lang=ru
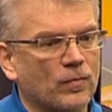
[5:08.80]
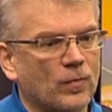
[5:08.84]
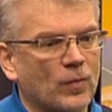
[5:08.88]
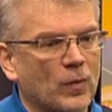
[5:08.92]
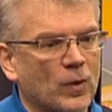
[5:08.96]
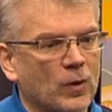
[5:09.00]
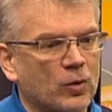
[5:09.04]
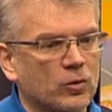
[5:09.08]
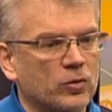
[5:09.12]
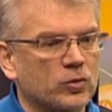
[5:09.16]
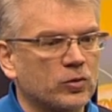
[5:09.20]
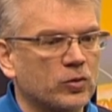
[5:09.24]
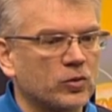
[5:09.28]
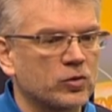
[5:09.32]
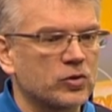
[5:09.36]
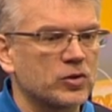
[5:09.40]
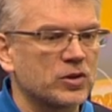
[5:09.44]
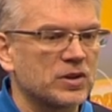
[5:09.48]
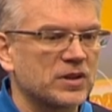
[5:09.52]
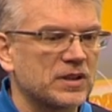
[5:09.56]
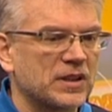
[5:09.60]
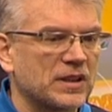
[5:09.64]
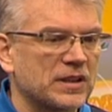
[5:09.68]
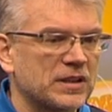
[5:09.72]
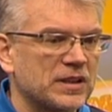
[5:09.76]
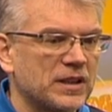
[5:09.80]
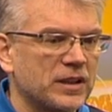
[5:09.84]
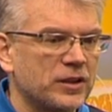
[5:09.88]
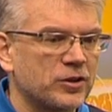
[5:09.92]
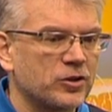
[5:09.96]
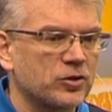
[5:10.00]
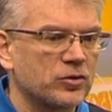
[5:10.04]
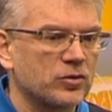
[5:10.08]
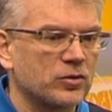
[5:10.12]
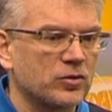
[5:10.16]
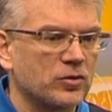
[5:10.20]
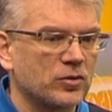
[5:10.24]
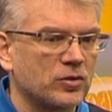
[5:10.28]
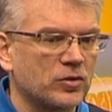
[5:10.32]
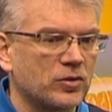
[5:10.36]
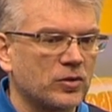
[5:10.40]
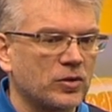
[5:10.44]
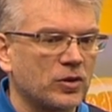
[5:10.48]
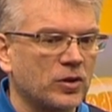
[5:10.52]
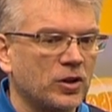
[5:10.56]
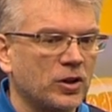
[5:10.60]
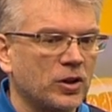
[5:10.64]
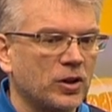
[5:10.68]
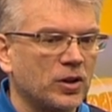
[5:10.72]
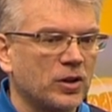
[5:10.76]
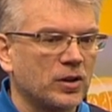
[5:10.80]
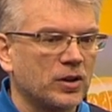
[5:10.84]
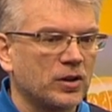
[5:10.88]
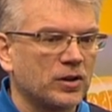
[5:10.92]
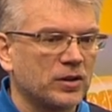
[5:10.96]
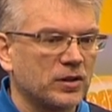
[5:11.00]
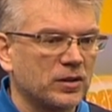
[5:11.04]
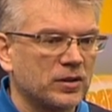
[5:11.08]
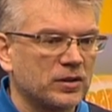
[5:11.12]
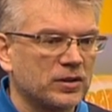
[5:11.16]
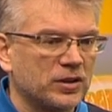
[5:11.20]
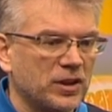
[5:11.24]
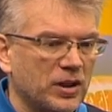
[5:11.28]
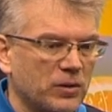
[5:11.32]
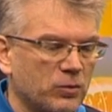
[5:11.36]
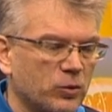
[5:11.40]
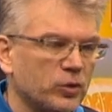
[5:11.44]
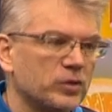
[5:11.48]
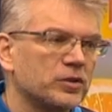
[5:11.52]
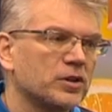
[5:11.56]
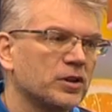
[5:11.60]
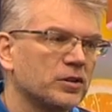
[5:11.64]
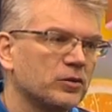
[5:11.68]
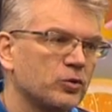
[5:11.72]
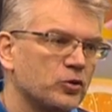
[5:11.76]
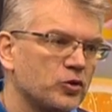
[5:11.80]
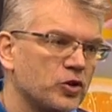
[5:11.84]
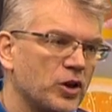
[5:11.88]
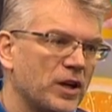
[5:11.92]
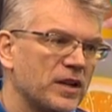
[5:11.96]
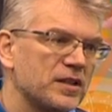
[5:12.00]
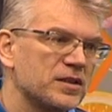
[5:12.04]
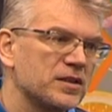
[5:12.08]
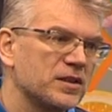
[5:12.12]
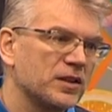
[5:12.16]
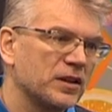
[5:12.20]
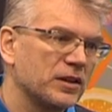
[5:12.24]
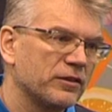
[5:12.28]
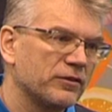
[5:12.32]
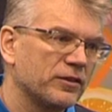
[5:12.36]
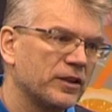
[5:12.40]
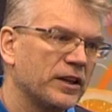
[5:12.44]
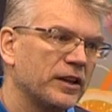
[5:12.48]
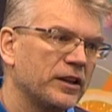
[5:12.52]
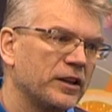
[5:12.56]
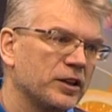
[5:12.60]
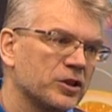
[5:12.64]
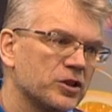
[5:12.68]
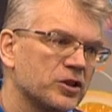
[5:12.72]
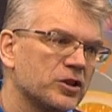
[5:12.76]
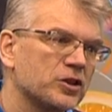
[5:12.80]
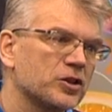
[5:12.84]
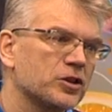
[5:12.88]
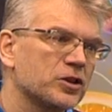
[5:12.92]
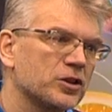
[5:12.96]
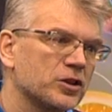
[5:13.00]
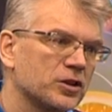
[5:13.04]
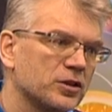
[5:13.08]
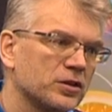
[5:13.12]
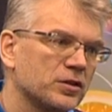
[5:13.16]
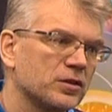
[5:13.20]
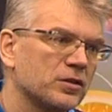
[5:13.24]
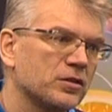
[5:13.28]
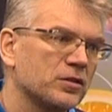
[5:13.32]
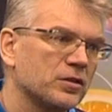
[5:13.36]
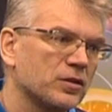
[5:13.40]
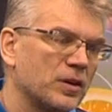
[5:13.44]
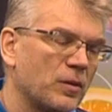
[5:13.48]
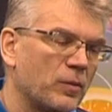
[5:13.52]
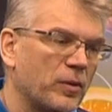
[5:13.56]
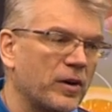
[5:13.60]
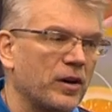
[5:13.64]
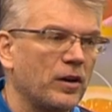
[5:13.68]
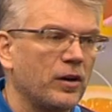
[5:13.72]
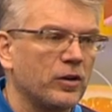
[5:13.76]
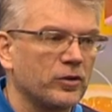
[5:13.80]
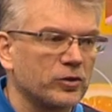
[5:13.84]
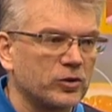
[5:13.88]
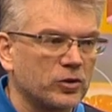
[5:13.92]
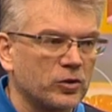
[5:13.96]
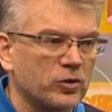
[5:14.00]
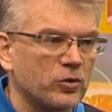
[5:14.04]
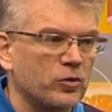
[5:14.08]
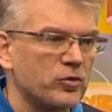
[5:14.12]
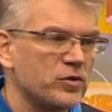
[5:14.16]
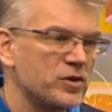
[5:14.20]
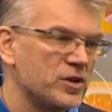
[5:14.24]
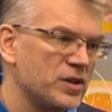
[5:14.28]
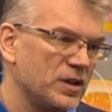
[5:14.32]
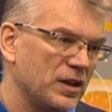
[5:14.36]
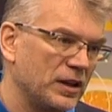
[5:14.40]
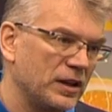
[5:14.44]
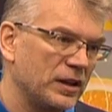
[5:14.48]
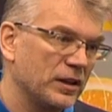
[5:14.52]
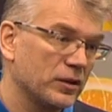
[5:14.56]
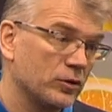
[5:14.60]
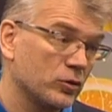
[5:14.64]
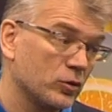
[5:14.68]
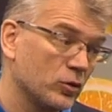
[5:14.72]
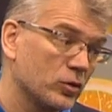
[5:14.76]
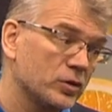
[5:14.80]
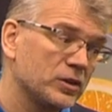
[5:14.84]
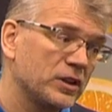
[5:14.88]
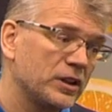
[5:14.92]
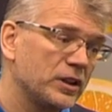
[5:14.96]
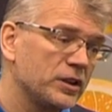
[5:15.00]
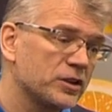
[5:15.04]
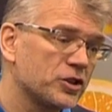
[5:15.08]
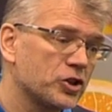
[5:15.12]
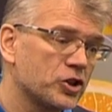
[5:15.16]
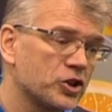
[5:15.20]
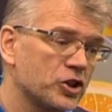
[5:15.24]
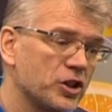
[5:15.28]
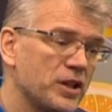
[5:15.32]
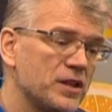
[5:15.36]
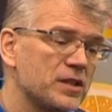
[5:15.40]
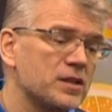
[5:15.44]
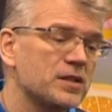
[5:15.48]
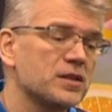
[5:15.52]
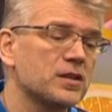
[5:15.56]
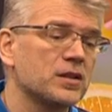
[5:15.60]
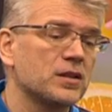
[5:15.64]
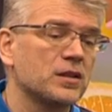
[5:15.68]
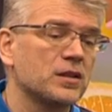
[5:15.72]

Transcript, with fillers: ну, нужно сказать, что э, требует от участников, конечно же, определенных усилий. Но 36